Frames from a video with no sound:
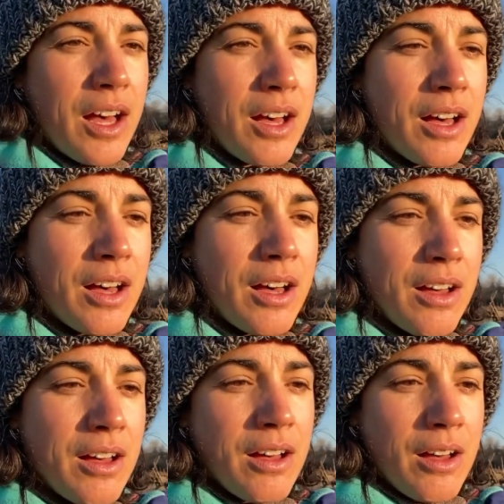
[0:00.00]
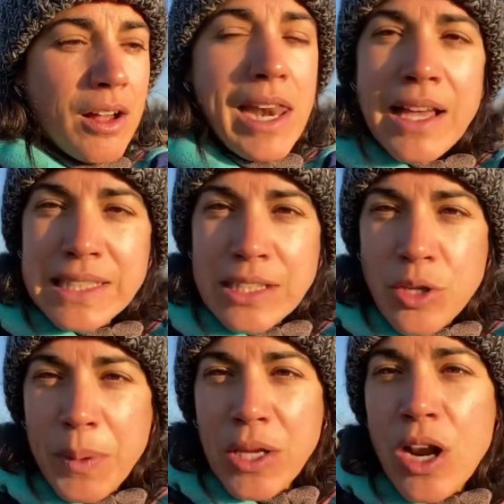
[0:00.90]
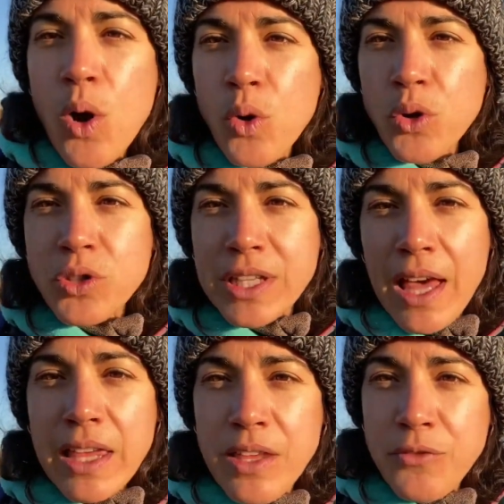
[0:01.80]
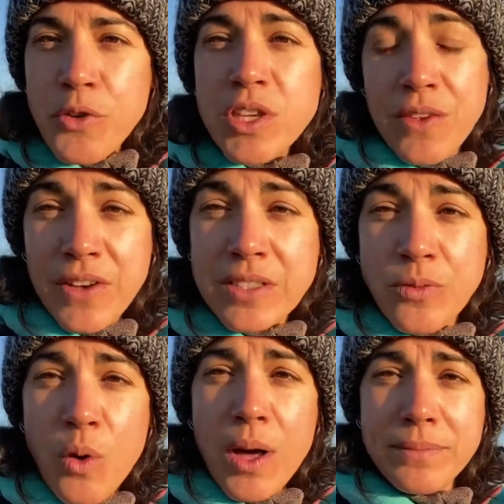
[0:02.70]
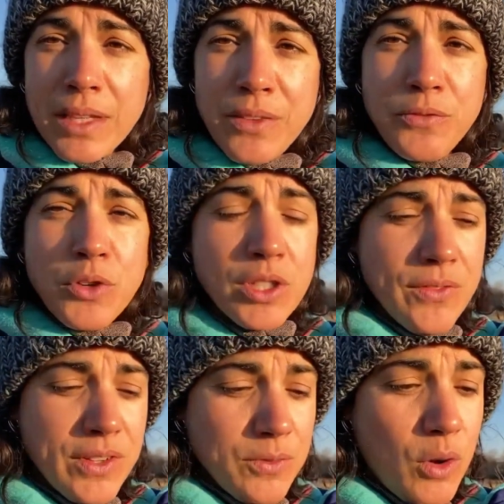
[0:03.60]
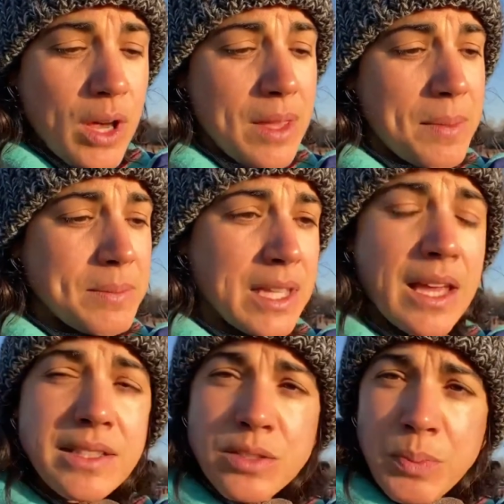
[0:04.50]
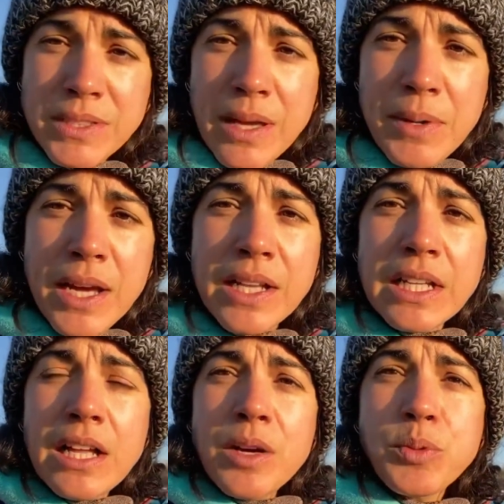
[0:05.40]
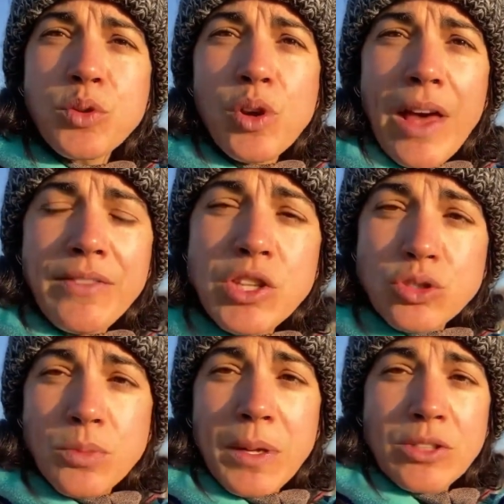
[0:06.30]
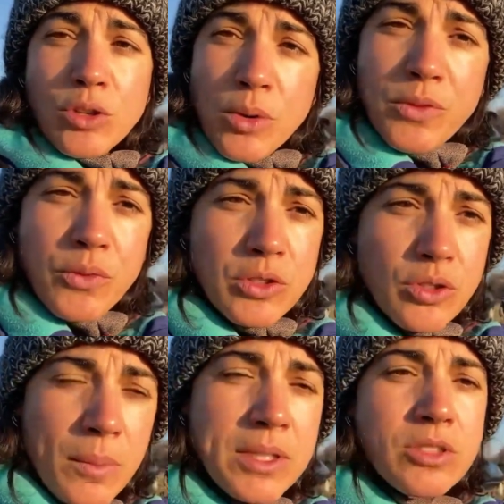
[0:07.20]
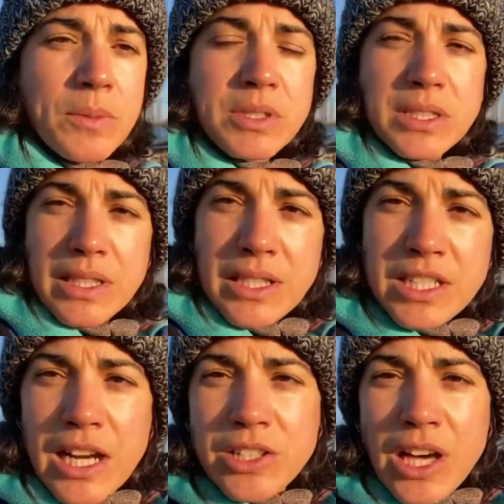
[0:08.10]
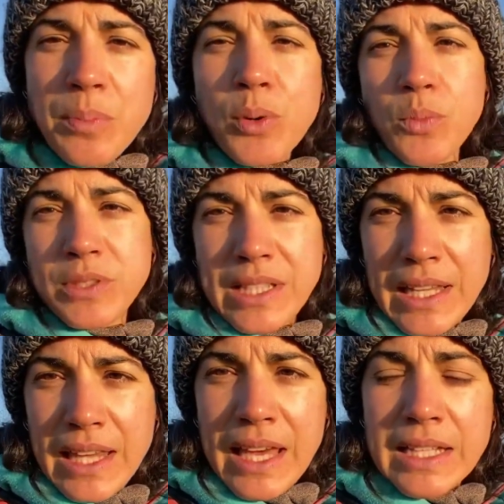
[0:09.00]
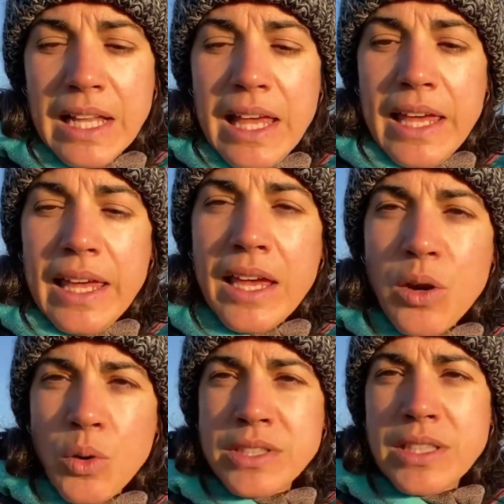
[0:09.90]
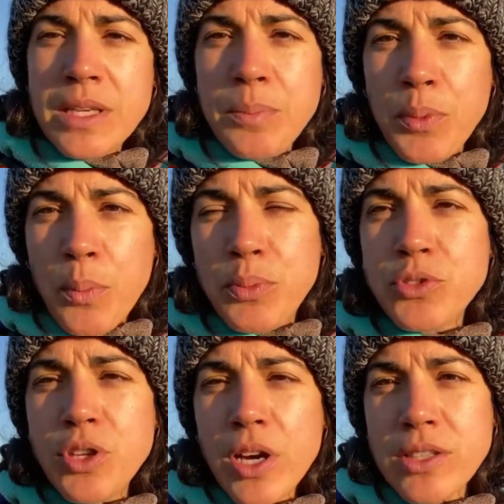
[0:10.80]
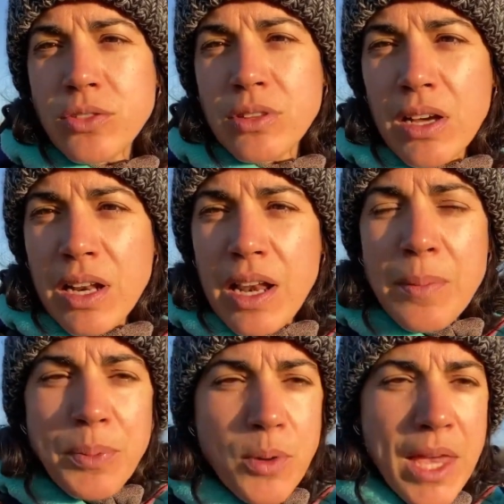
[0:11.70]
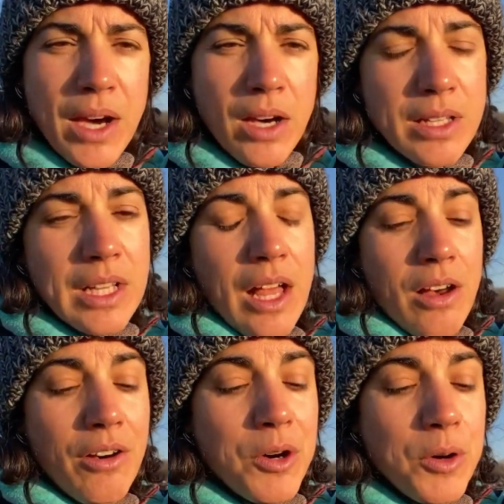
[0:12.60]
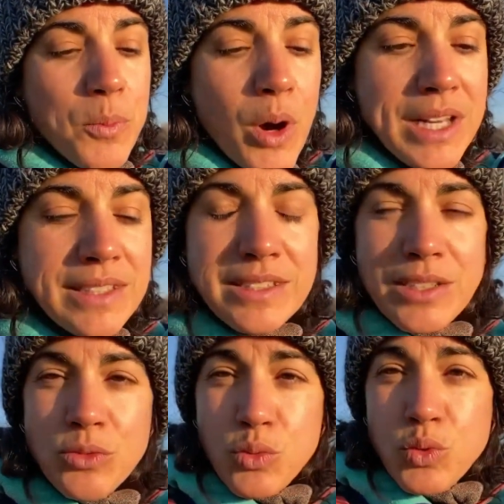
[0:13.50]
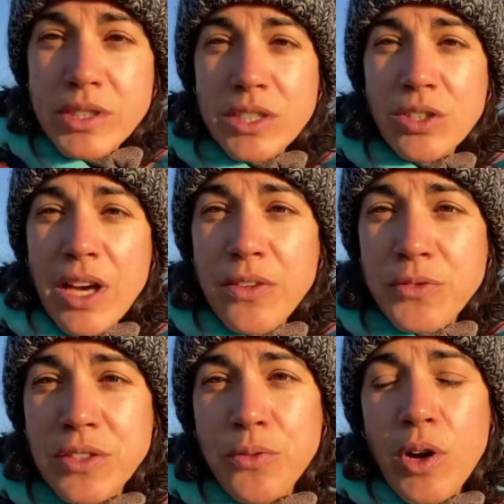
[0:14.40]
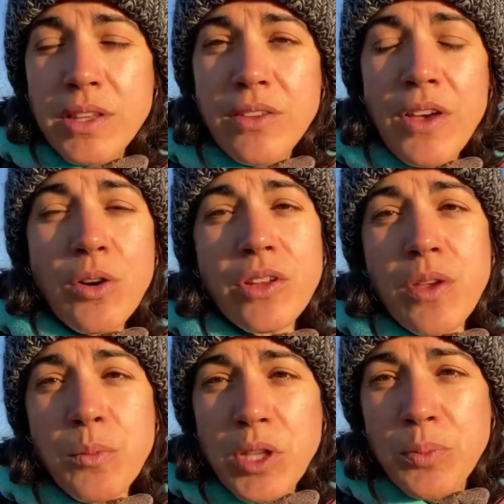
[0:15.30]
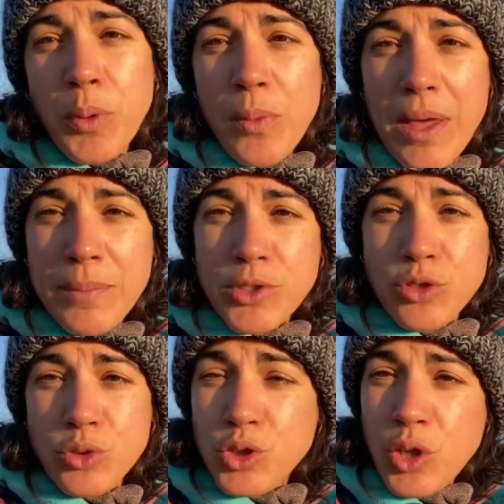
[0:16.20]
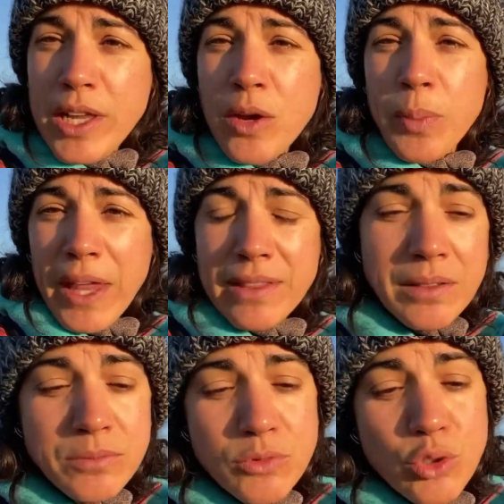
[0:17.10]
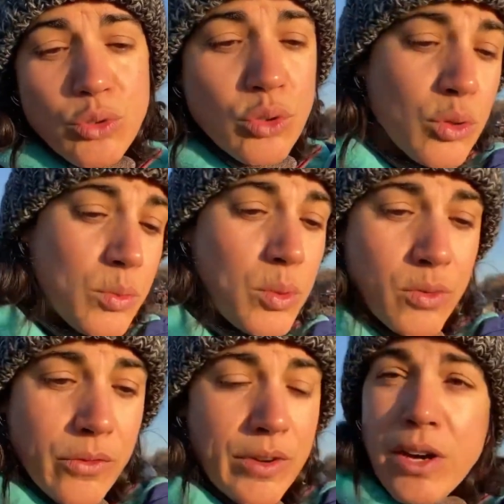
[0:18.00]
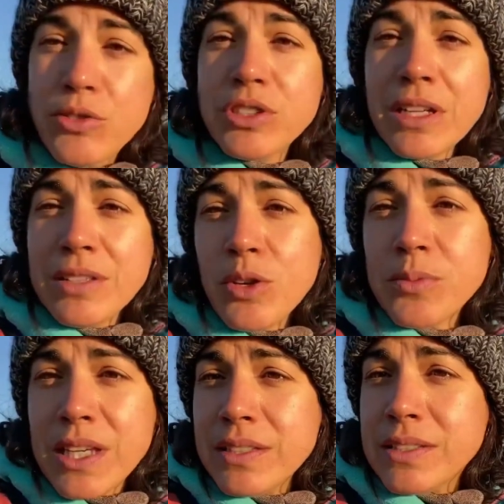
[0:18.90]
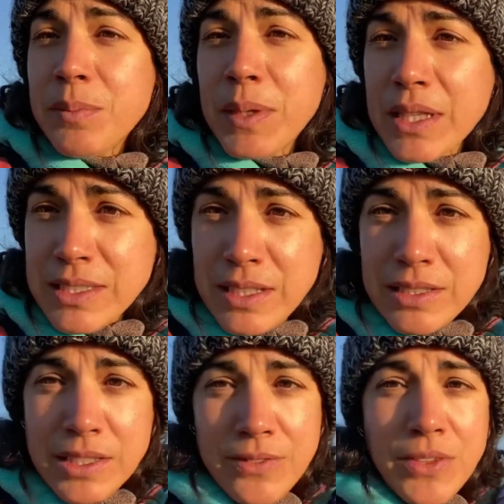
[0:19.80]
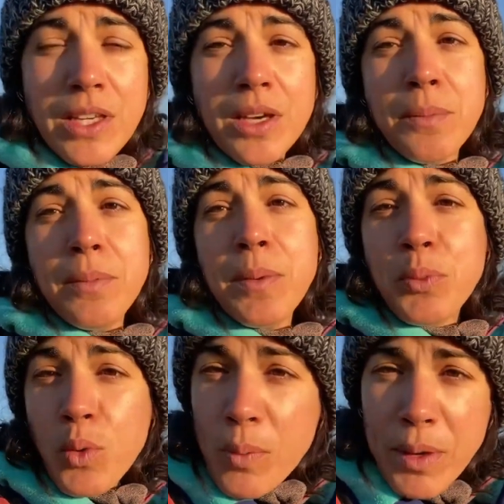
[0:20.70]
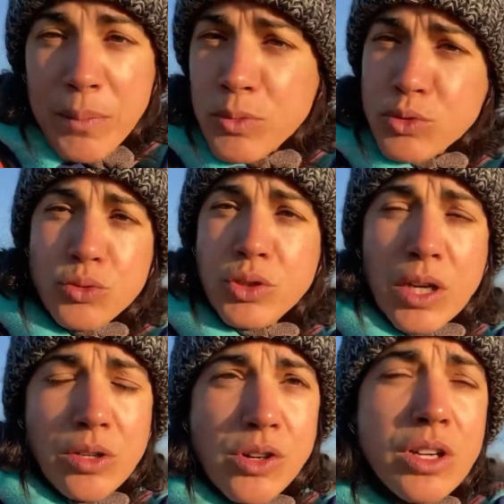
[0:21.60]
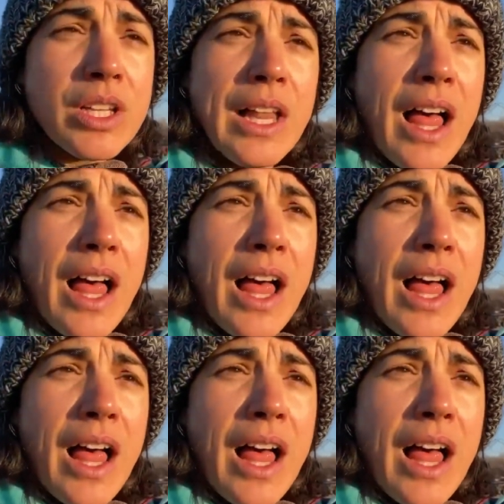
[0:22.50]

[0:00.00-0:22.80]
Euh, là, cette période-là, au contraire, il faut qu'il fasse froid il faut qu'il fasse froid et même c'est indispensable pour que la vigne se mette comme il faut en dormance, même si c'est déjà le cas, pour qu'on puisse tailler. Et aussi pour plusieurs raisons. Donc la première, euh, moi les anciens ont toujours dit que quand il faisait froid en hiver, on avait moins de problèmes de gelée au printemps. Donc euh, bon, on le tenter comme ça. C'est pas très scientifique, mais pourquoi pas, moi je suis d'accord.